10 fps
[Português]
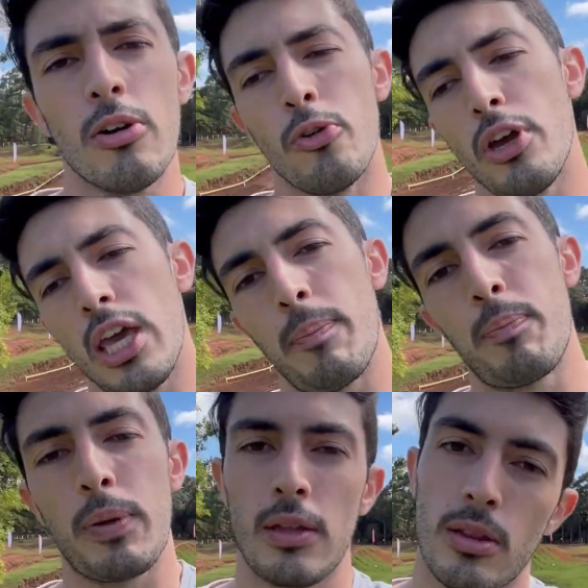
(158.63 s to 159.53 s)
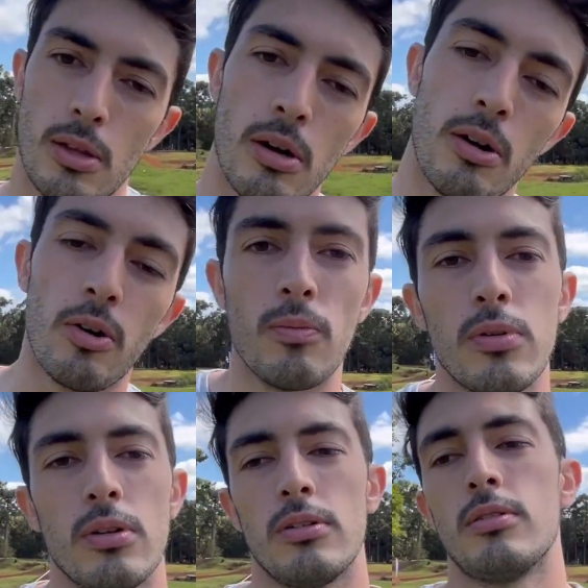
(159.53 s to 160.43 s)
Whip,
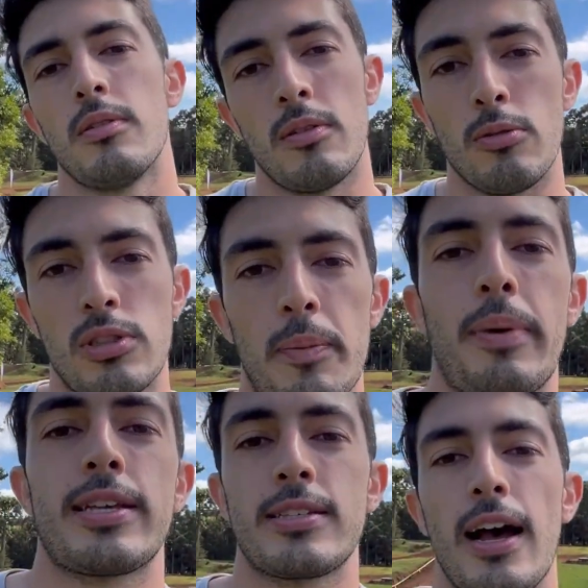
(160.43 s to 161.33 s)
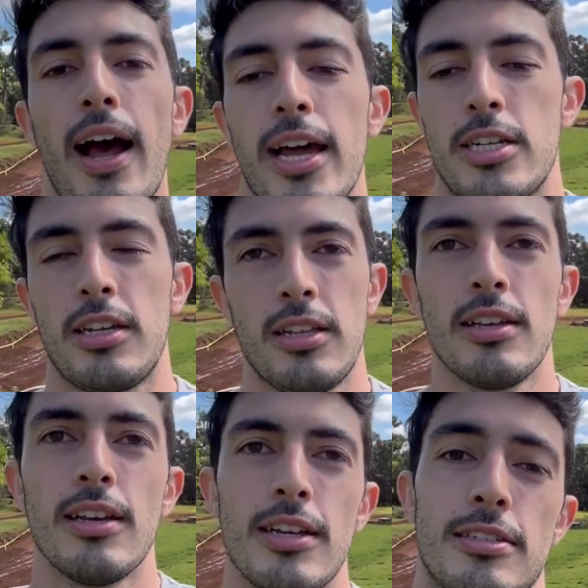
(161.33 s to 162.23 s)
tombo, ultrapassagem,
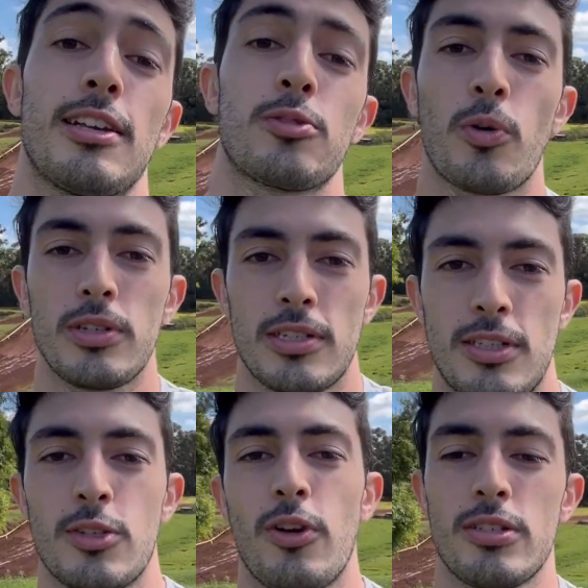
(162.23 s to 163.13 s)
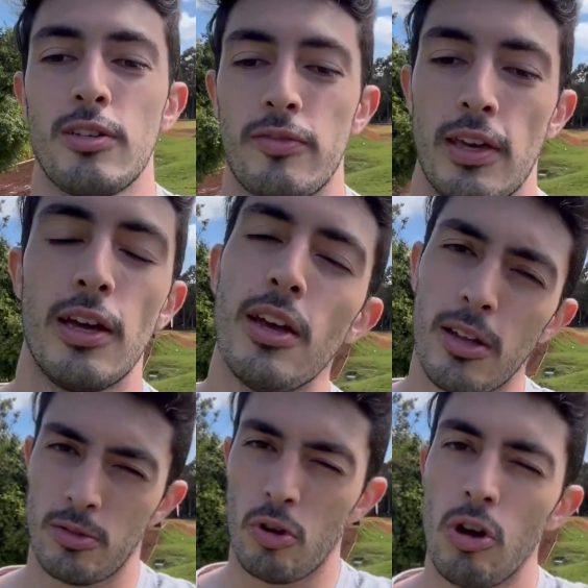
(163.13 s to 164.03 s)
essas coisas que vocês gostam de ver.
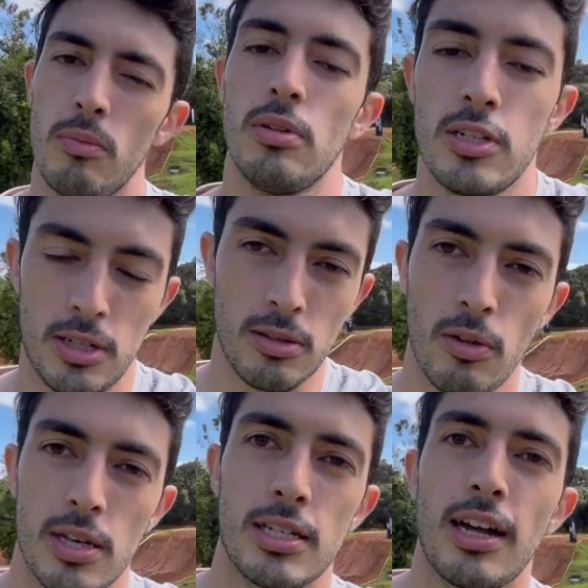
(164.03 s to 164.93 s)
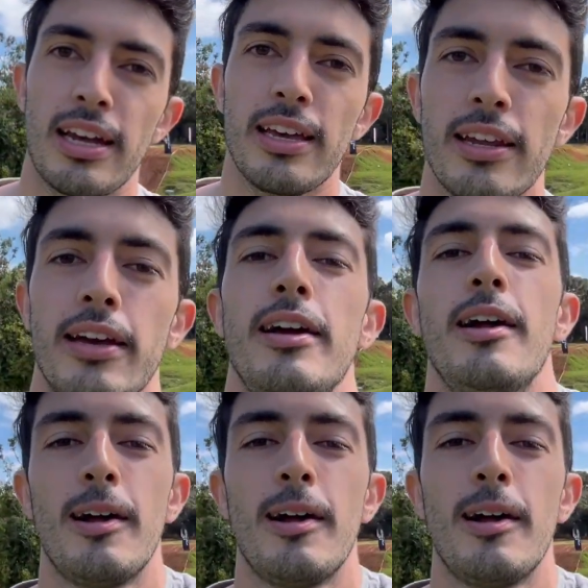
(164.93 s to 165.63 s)
Tombo a gente não gosta de cair, né?